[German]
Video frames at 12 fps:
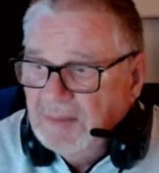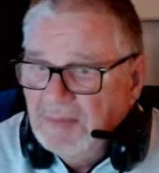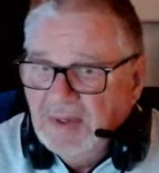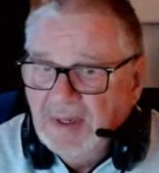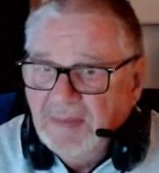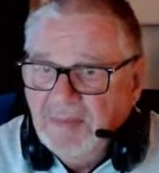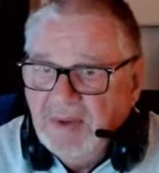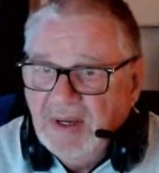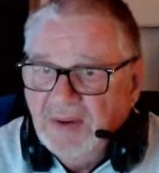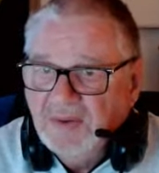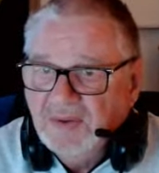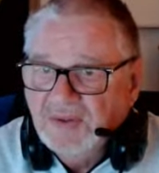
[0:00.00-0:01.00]
Die
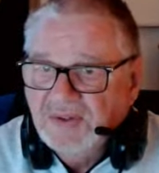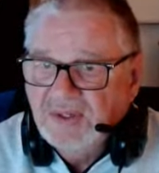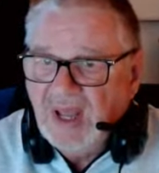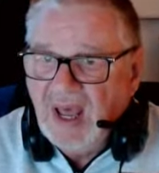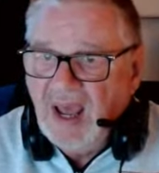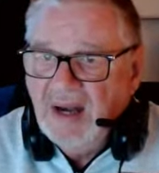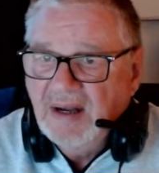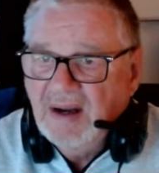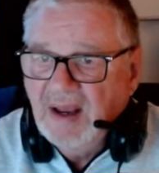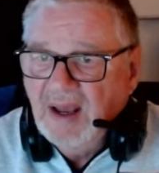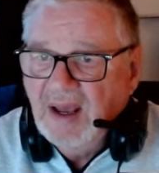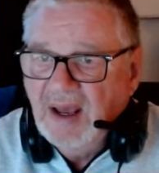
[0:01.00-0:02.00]
minus 1
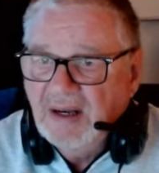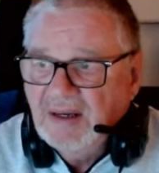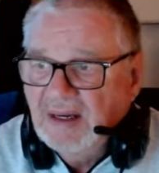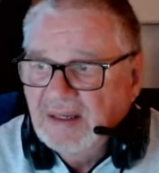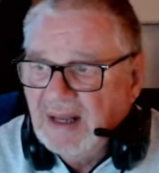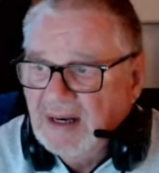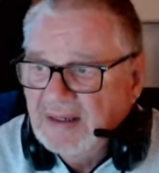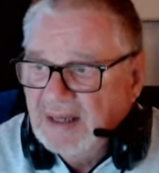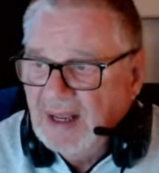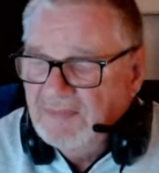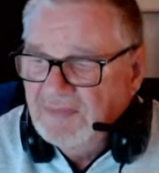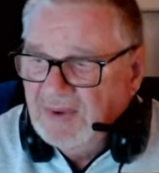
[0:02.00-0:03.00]
Grad, das alles
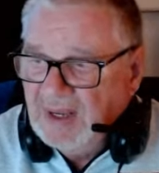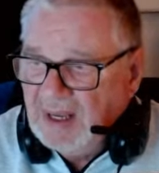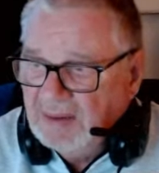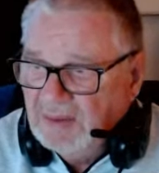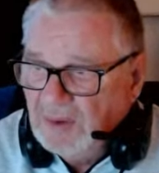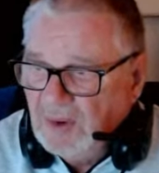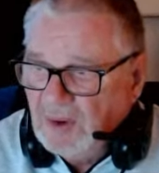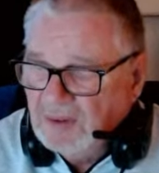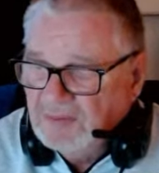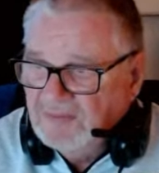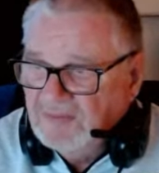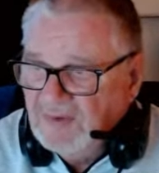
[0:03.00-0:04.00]
haben wir an
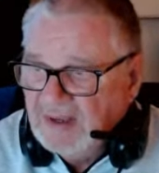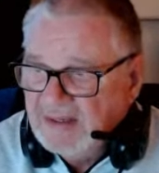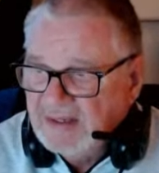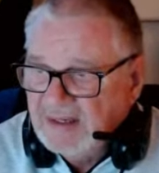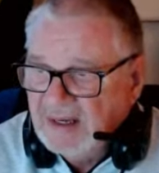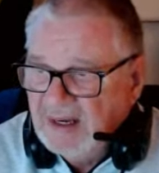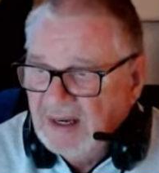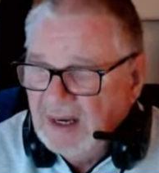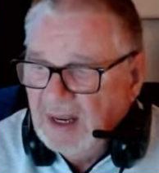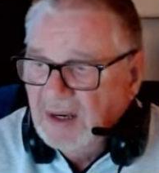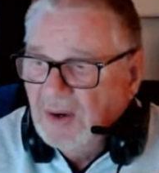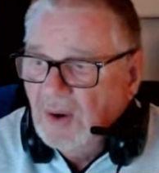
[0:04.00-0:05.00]
Nordwest,
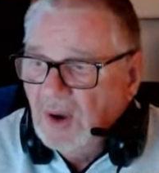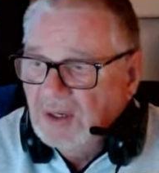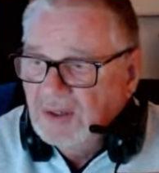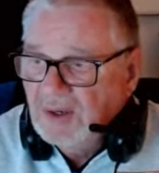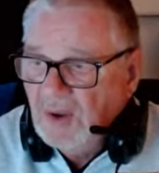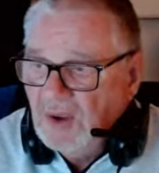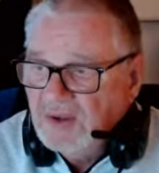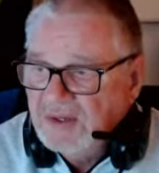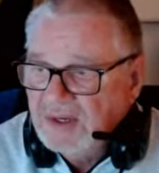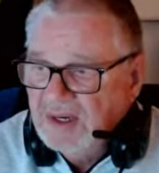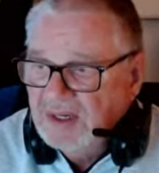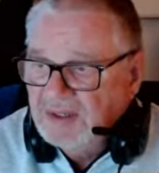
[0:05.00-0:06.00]
äh,
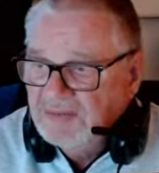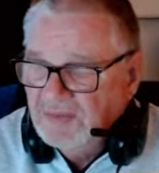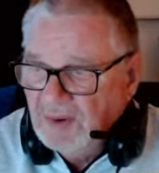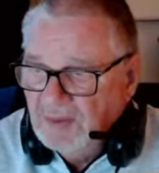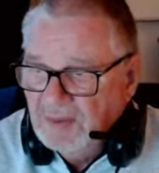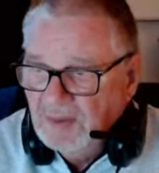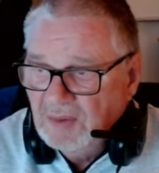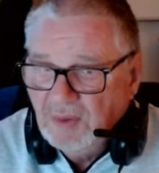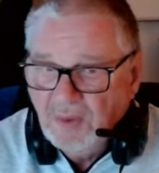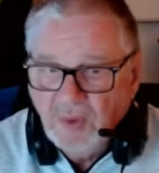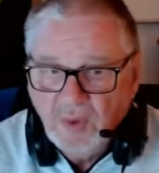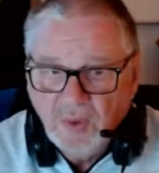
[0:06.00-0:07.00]
nordöstlich von
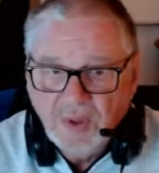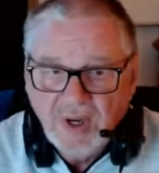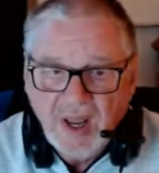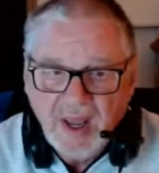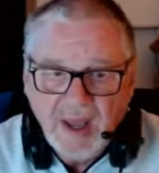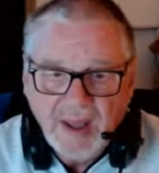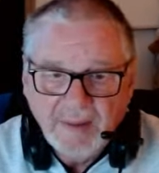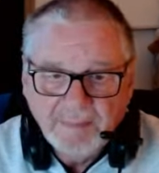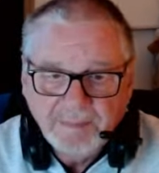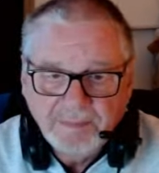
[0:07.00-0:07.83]
Ungarn.